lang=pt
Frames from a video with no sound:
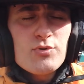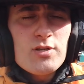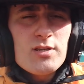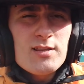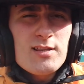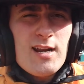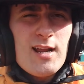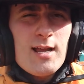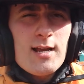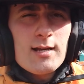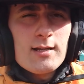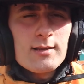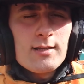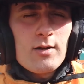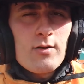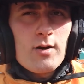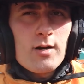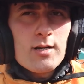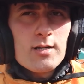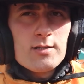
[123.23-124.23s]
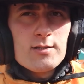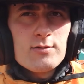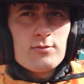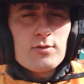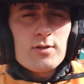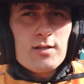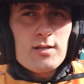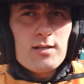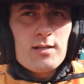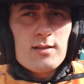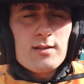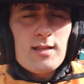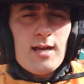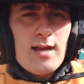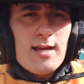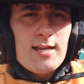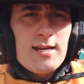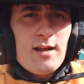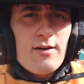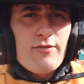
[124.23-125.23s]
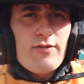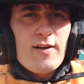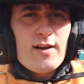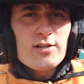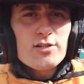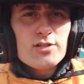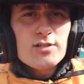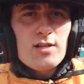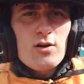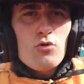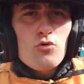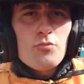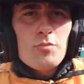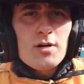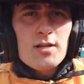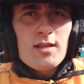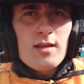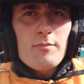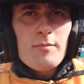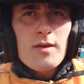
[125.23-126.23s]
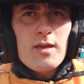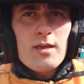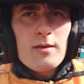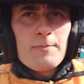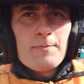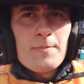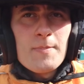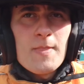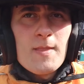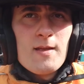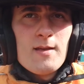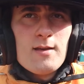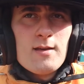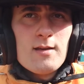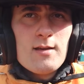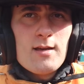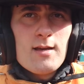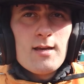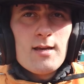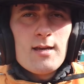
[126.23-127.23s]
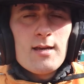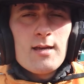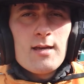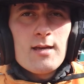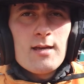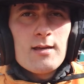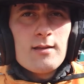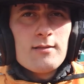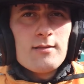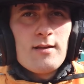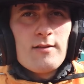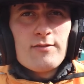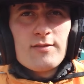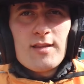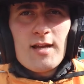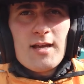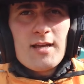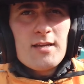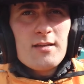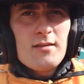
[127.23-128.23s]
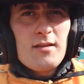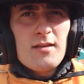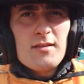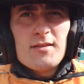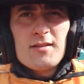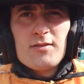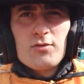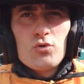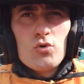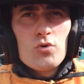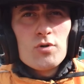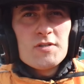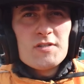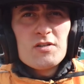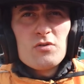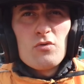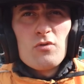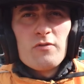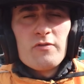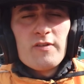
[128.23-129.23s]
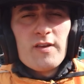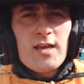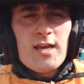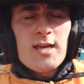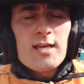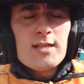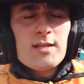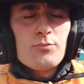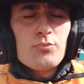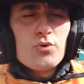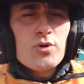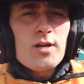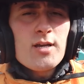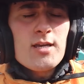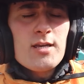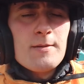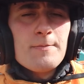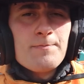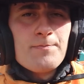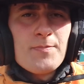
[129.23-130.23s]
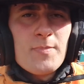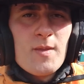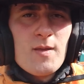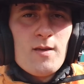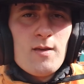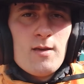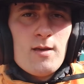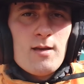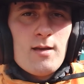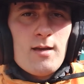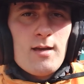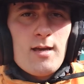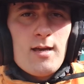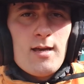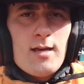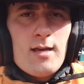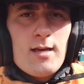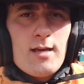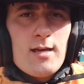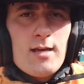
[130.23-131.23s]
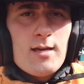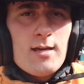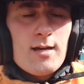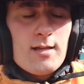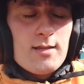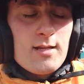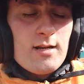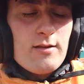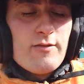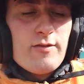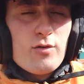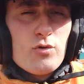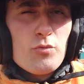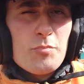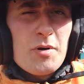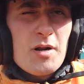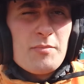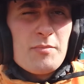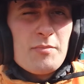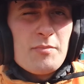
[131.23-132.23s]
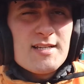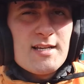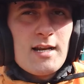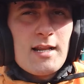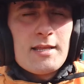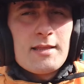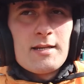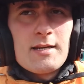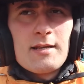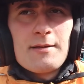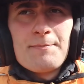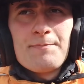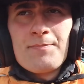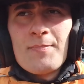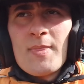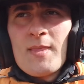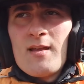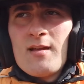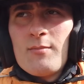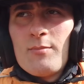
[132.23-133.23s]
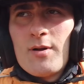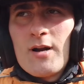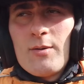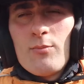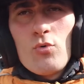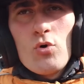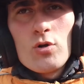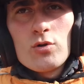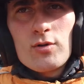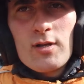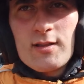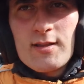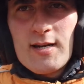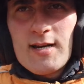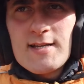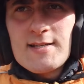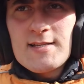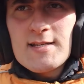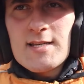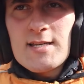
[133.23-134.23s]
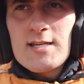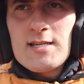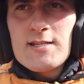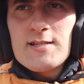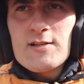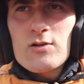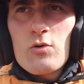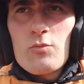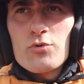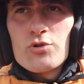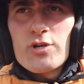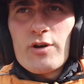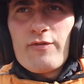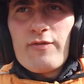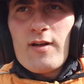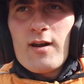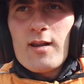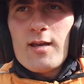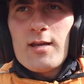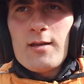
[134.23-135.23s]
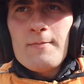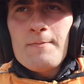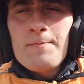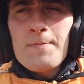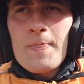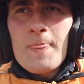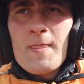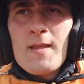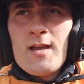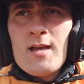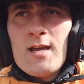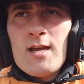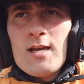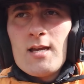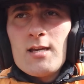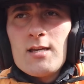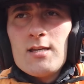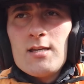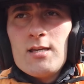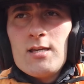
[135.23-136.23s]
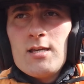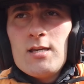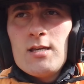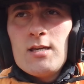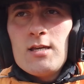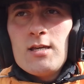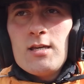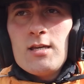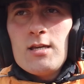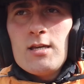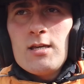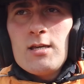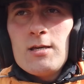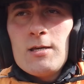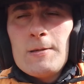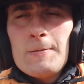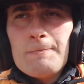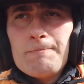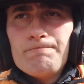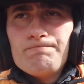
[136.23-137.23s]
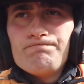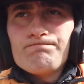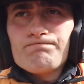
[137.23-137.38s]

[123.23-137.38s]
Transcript: por entrega, tá? Eu acredito que tá aí na faixa da Uber também. É, deve estar tá entre 2,90 por aí. É, a Deliveroo para bicicleta, né? Para moto é 3,15, como eu já falei. E,